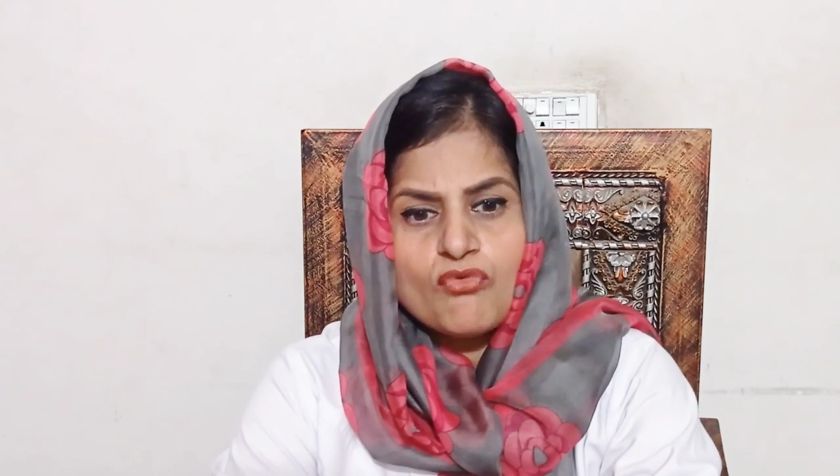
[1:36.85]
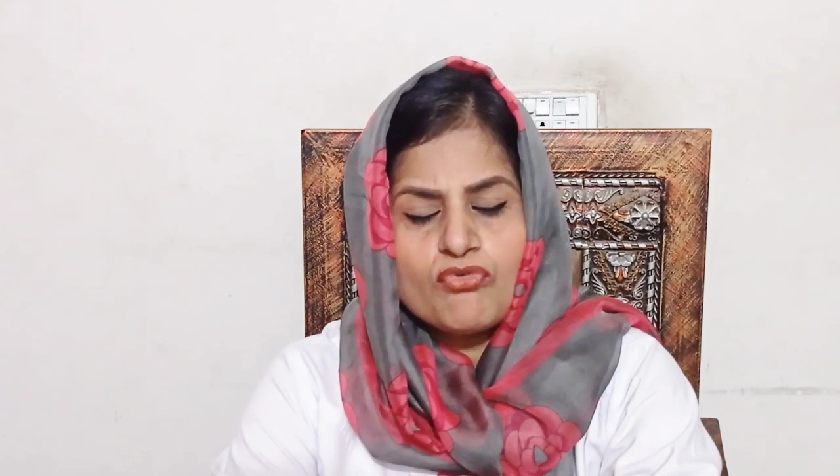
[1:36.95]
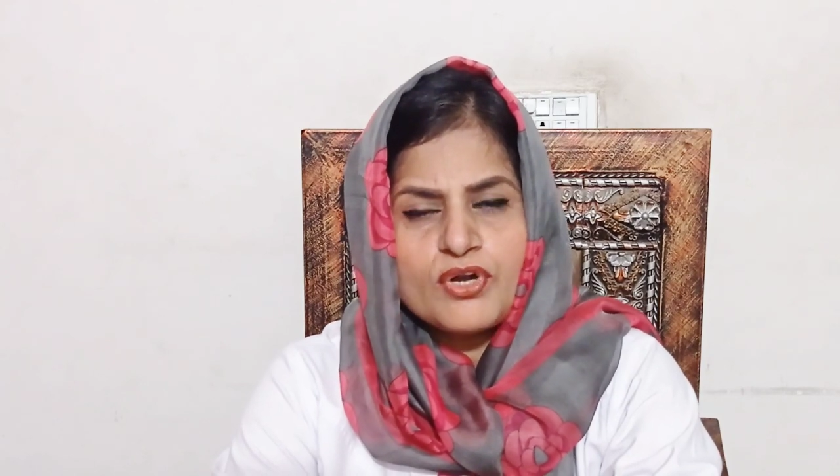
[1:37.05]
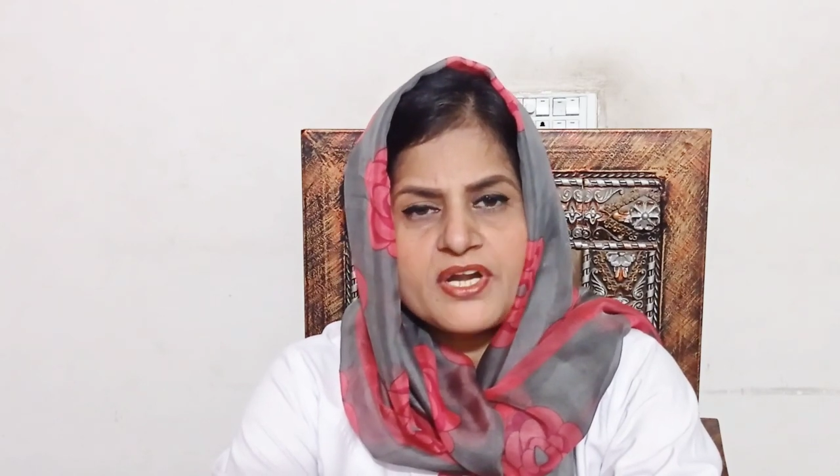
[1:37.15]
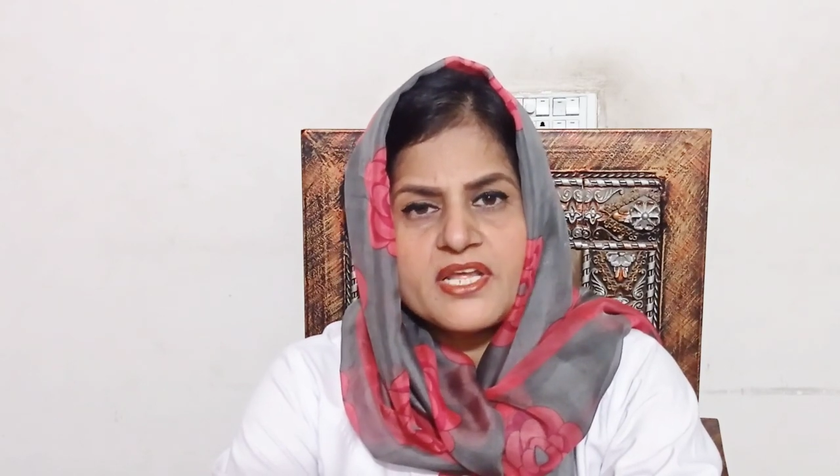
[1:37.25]

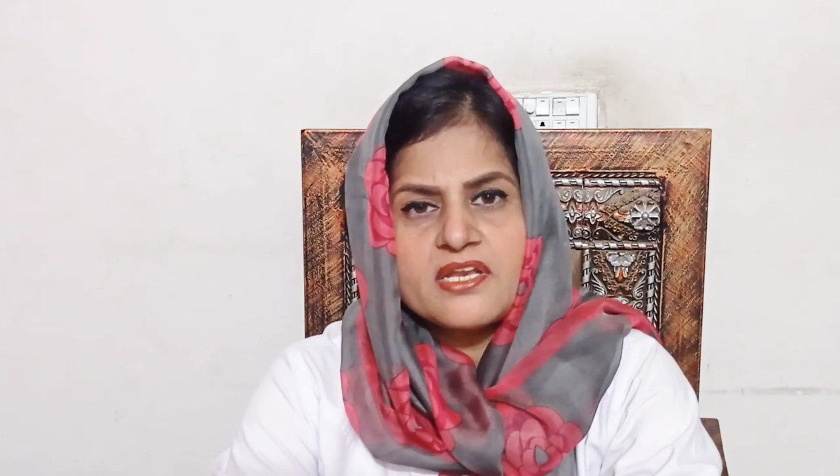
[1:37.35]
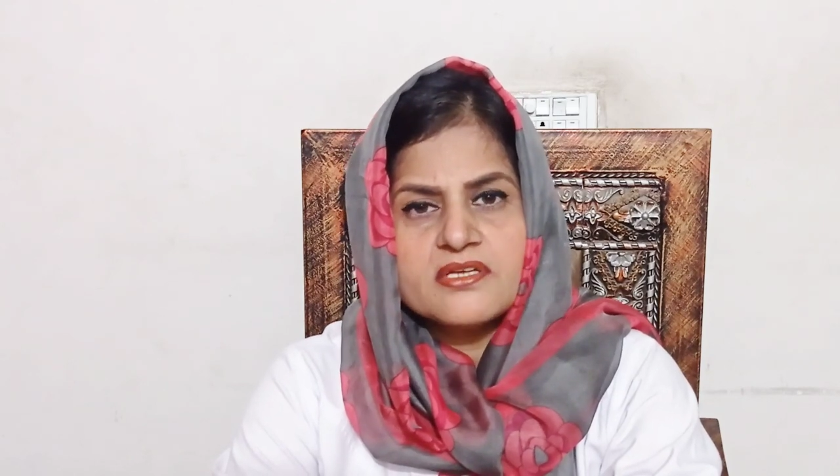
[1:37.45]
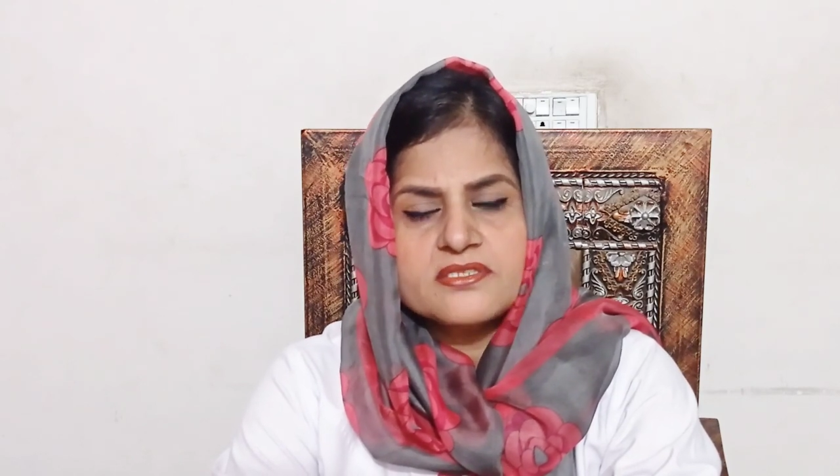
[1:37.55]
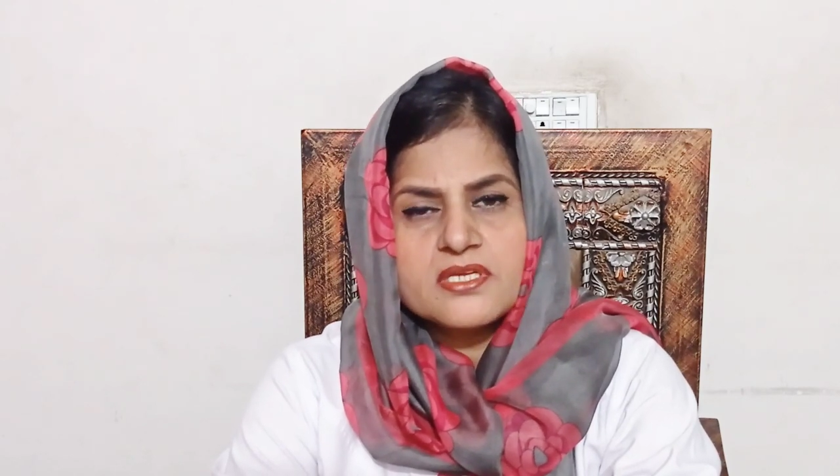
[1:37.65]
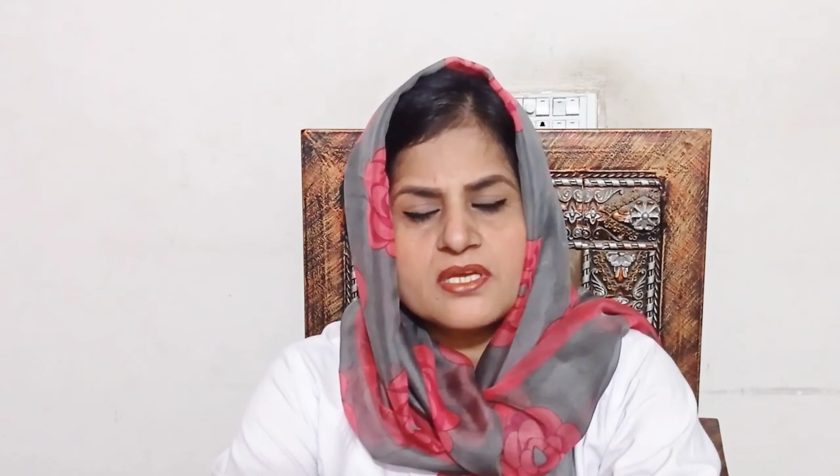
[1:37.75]
वो
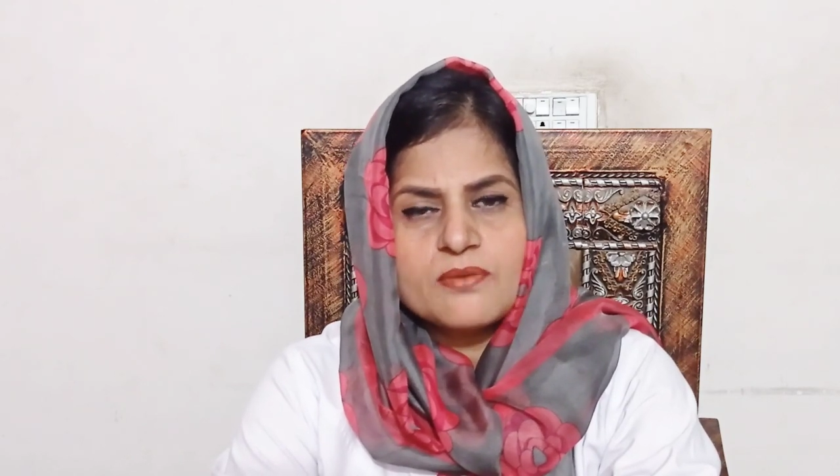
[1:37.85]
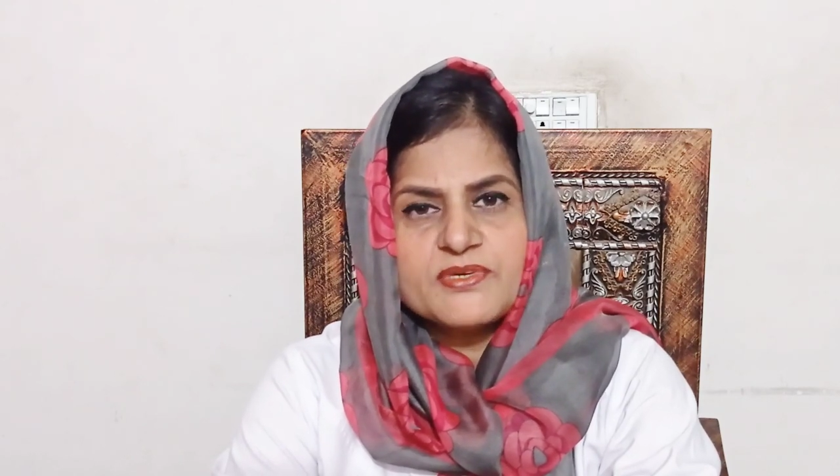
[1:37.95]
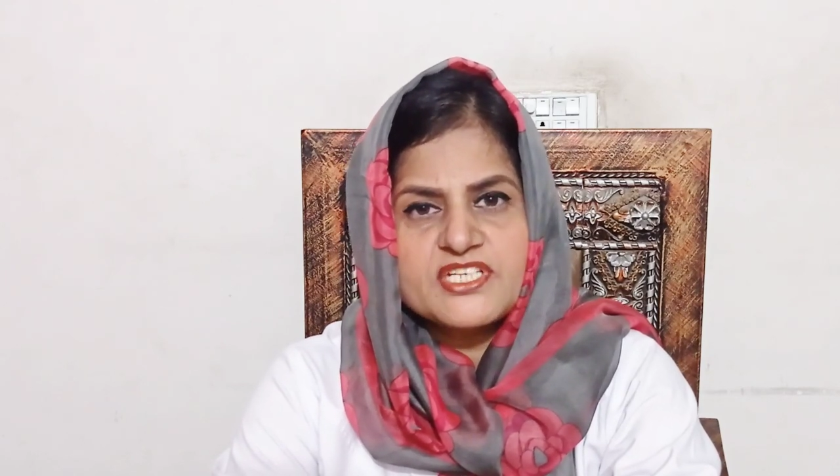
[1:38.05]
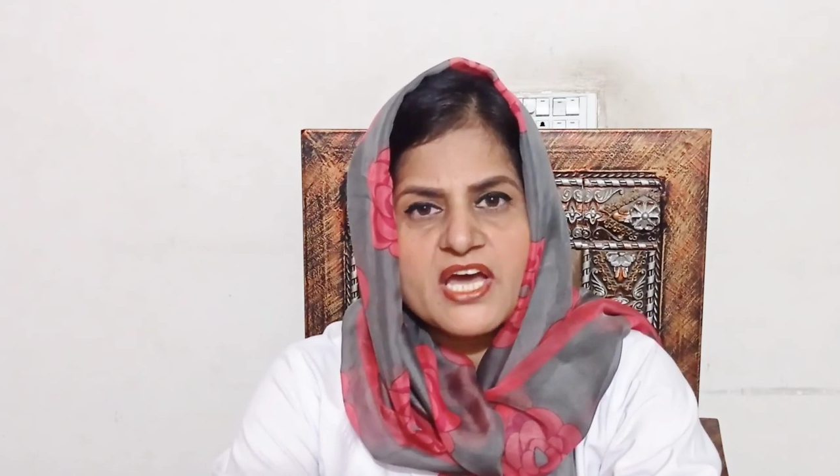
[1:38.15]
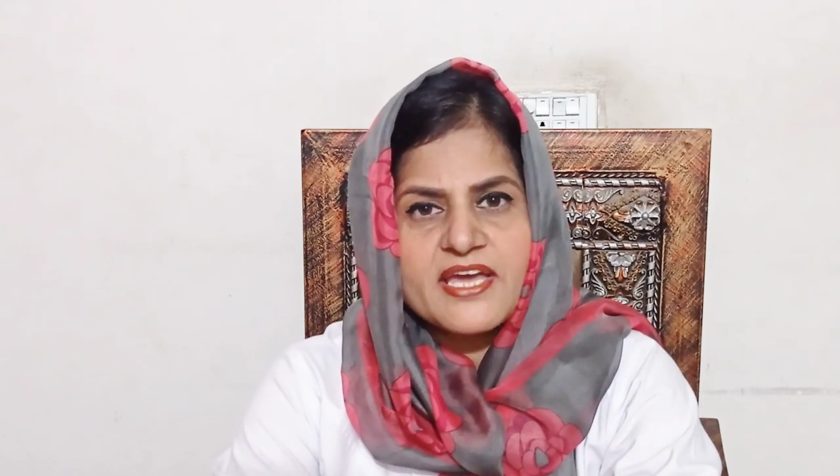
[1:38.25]
रेटिना से की
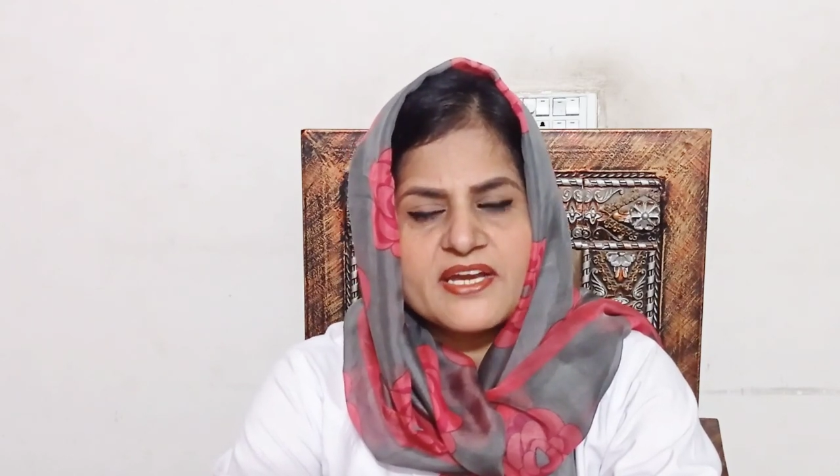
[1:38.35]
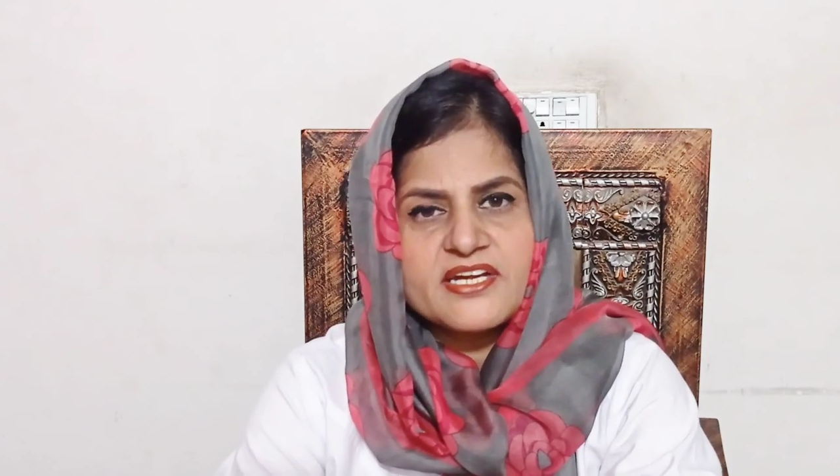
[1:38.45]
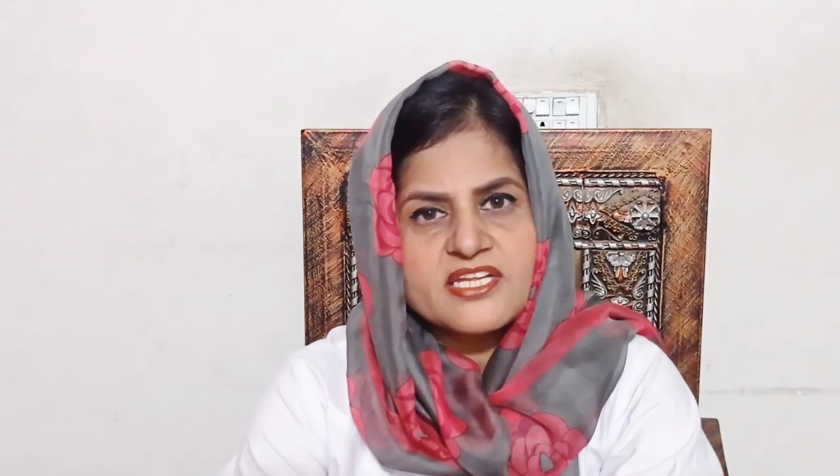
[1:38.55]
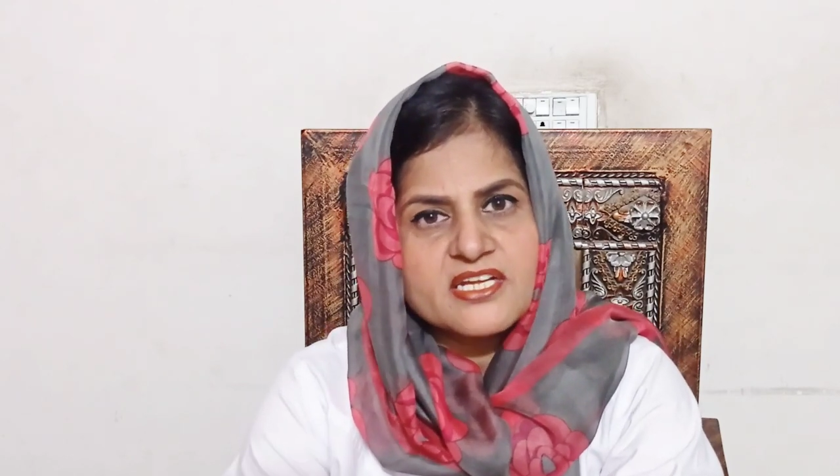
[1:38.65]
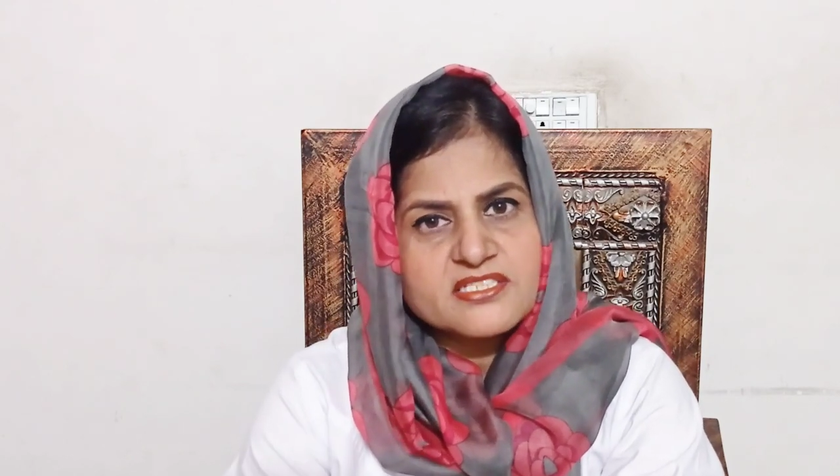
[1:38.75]
बजाय
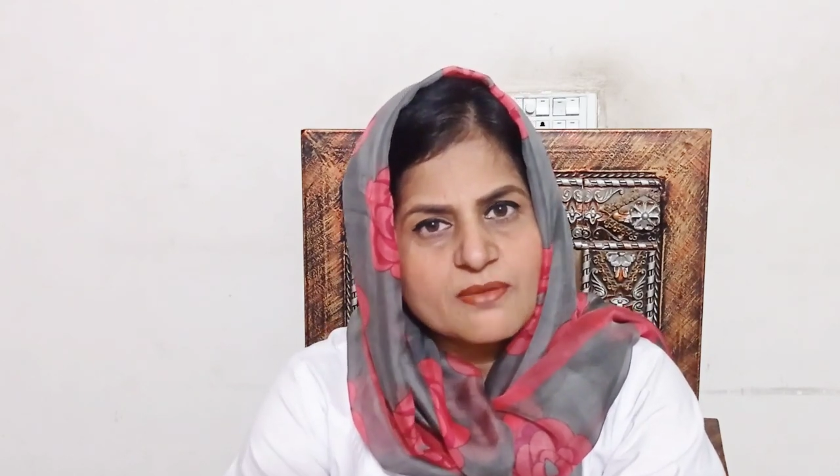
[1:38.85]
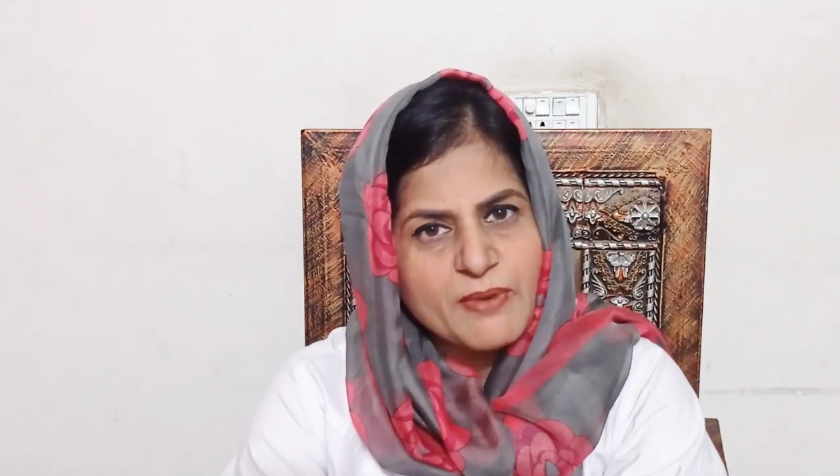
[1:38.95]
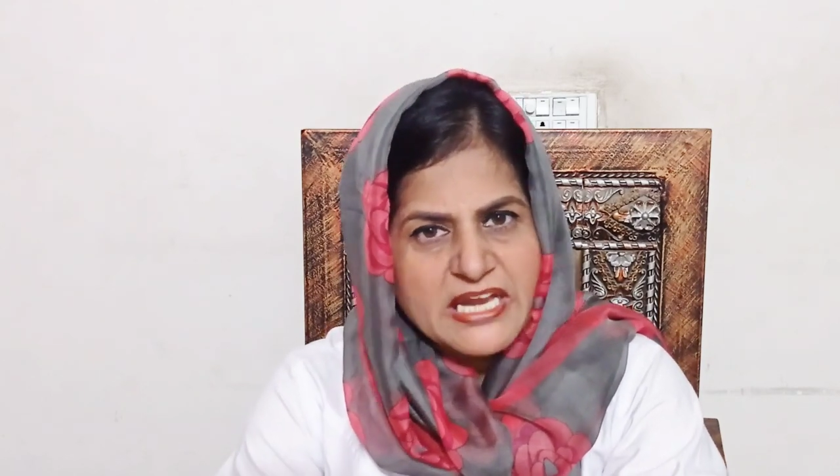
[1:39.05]
रेटिना से